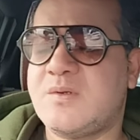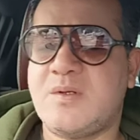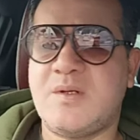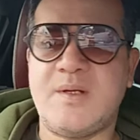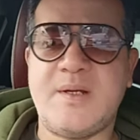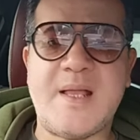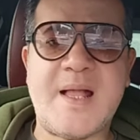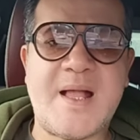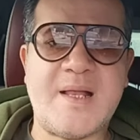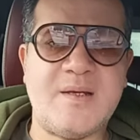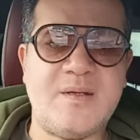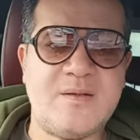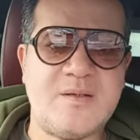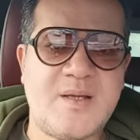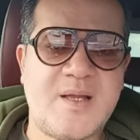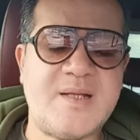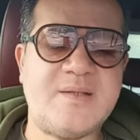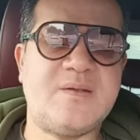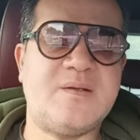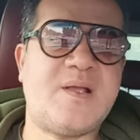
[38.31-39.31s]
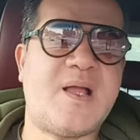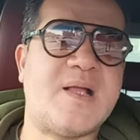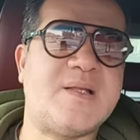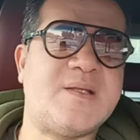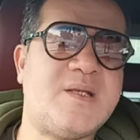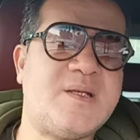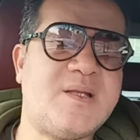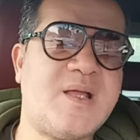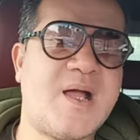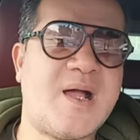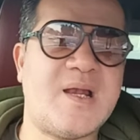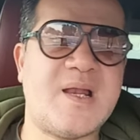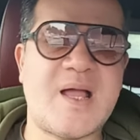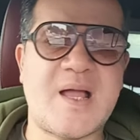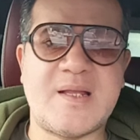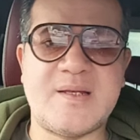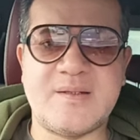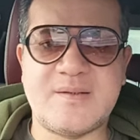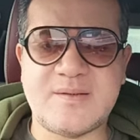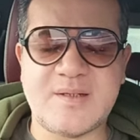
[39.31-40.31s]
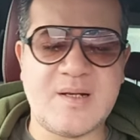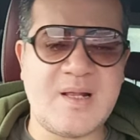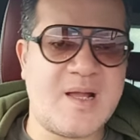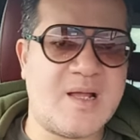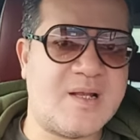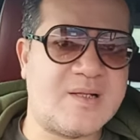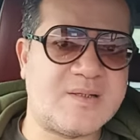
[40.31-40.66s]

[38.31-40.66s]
يعني حته حديده على حديدتين على